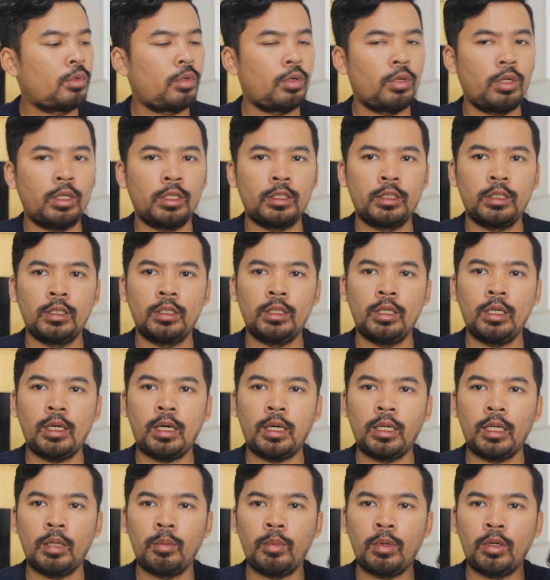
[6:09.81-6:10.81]
koneksinya
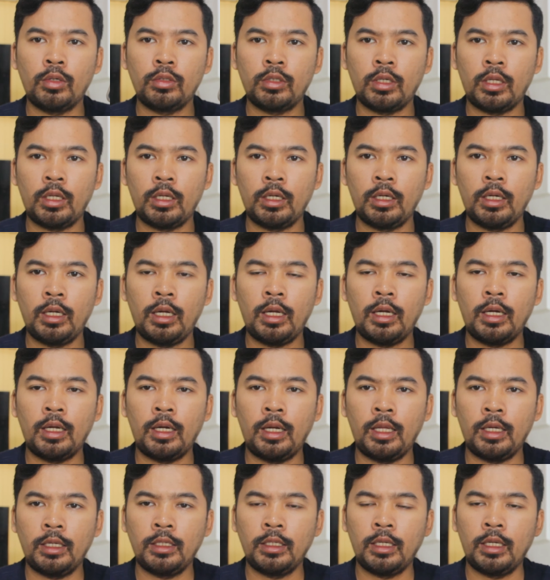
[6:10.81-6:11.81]
kadang bagus kadang enggak
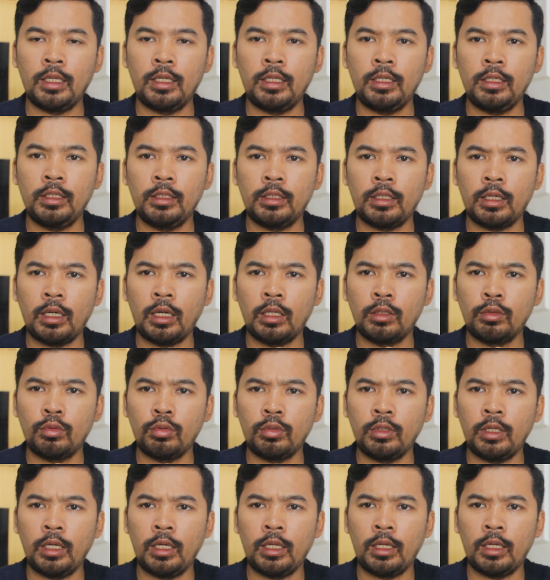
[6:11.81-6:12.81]
Ngeleknya ini
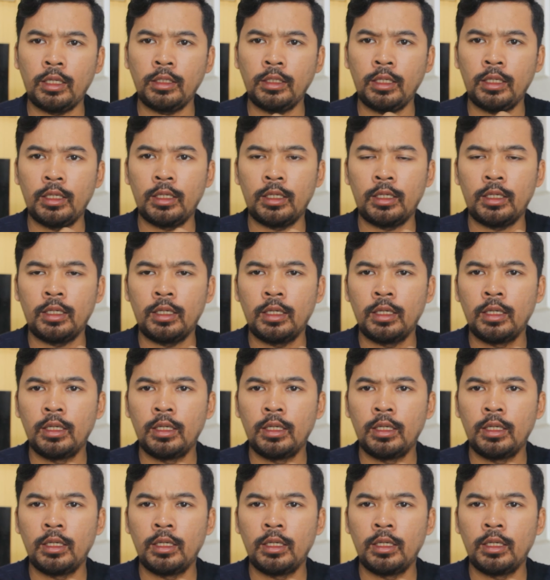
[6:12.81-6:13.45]
tergantung daerahnya ya